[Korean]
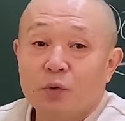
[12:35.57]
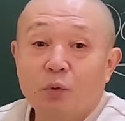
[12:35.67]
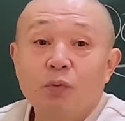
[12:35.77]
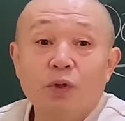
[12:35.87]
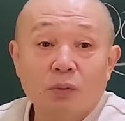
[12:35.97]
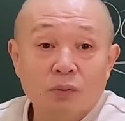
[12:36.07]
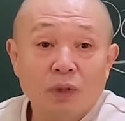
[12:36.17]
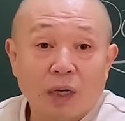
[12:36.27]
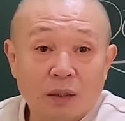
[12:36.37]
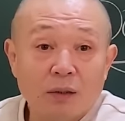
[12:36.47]
공부다 보면
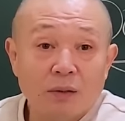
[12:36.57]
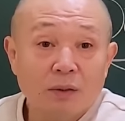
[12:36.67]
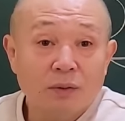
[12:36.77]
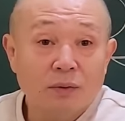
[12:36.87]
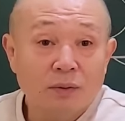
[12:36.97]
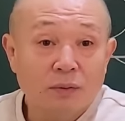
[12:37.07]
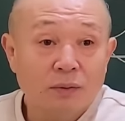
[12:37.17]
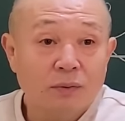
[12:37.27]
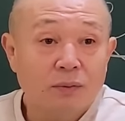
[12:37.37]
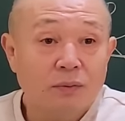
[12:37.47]
알게 된다니까.
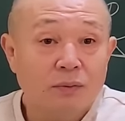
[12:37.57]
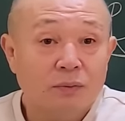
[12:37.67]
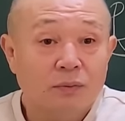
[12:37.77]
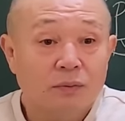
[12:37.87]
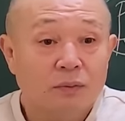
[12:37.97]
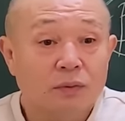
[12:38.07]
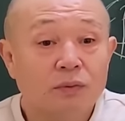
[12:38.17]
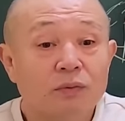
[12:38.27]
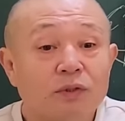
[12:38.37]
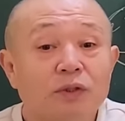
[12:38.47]

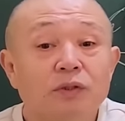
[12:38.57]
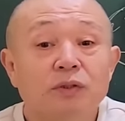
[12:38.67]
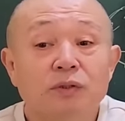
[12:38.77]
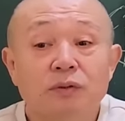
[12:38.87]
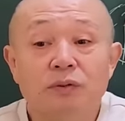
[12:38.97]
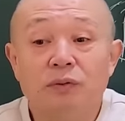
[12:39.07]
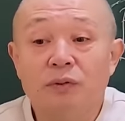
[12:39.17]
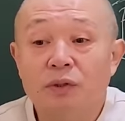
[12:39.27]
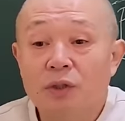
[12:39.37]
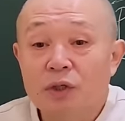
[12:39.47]
여러분, 진실은
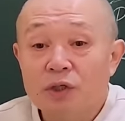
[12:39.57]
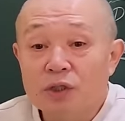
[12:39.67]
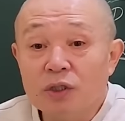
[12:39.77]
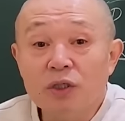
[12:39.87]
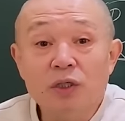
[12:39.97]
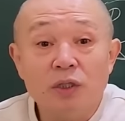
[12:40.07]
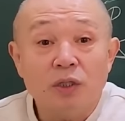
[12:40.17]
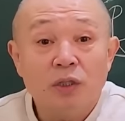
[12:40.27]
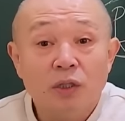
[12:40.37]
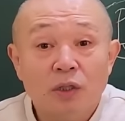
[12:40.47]

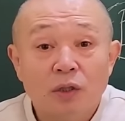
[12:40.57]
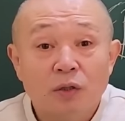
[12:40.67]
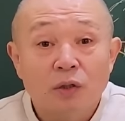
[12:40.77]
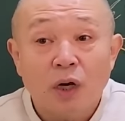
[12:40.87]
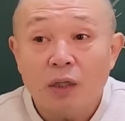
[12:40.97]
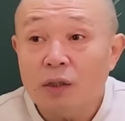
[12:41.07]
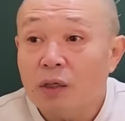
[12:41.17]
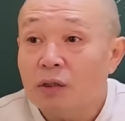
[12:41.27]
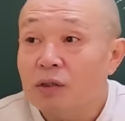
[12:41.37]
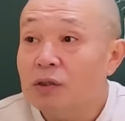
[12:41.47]
진리.
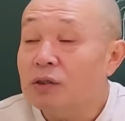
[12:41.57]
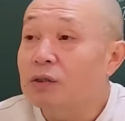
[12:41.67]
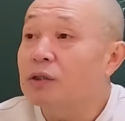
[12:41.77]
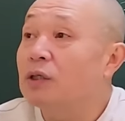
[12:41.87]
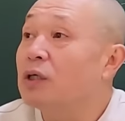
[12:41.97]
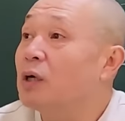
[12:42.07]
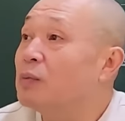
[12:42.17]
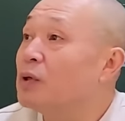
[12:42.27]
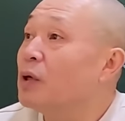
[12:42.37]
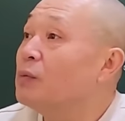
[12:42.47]
항상 그 진리가
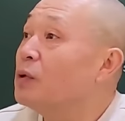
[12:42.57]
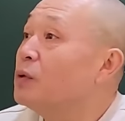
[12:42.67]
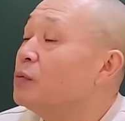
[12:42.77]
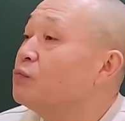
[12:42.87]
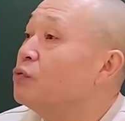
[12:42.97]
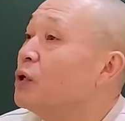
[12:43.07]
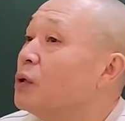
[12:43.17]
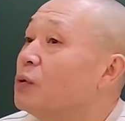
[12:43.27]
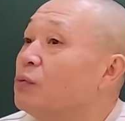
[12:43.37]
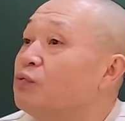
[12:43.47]
뭐냐면
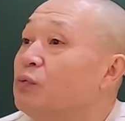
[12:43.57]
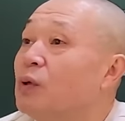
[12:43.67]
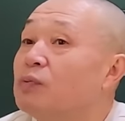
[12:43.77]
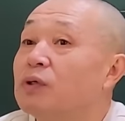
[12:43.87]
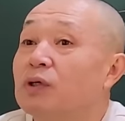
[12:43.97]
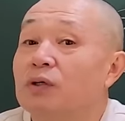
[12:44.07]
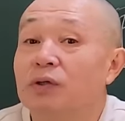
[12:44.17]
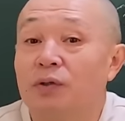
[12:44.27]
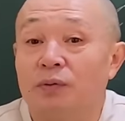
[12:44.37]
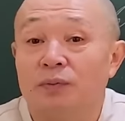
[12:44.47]
불가로는
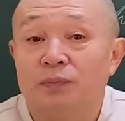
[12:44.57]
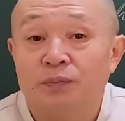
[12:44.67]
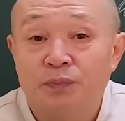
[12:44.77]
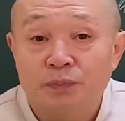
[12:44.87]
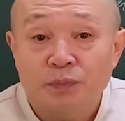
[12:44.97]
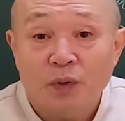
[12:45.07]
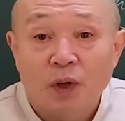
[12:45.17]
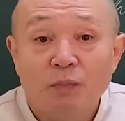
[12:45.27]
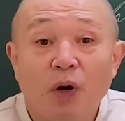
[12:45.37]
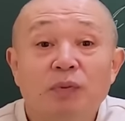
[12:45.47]
불법성이거든.
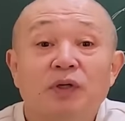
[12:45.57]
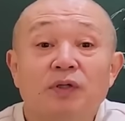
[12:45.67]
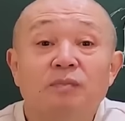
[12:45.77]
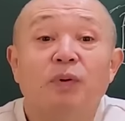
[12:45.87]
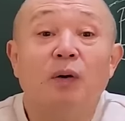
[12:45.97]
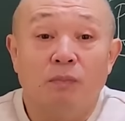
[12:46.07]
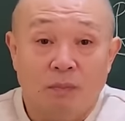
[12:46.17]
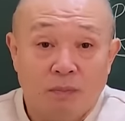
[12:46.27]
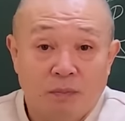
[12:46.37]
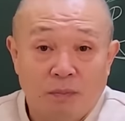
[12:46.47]
법이거든, 법.
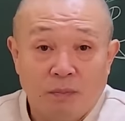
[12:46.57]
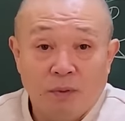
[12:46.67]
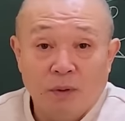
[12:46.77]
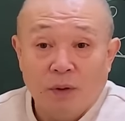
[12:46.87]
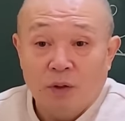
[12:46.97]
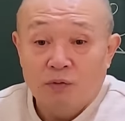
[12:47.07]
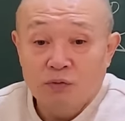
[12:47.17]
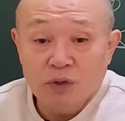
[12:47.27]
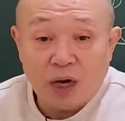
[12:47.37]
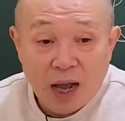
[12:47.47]

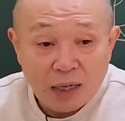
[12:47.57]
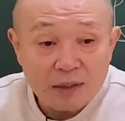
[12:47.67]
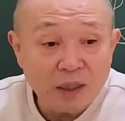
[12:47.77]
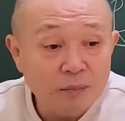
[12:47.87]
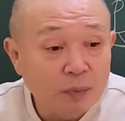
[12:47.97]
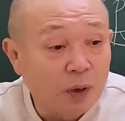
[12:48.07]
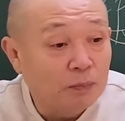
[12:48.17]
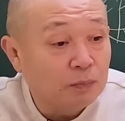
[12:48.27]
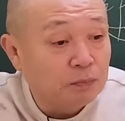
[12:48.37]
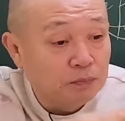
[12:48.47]
우리 항상
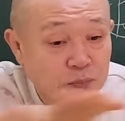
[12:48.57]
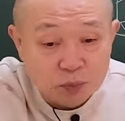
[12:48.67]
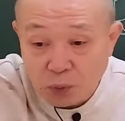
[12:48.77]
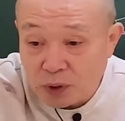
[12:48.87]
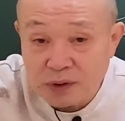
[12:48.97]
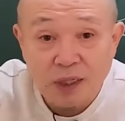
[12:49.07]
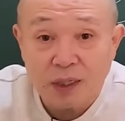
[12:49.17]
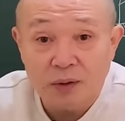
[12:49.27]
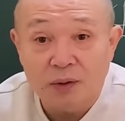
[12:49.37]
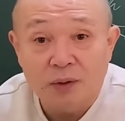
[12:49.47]
법 속에
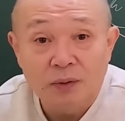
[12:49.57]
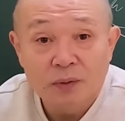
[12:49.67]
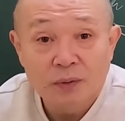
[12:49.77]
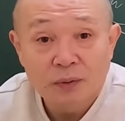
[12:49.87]
살아요.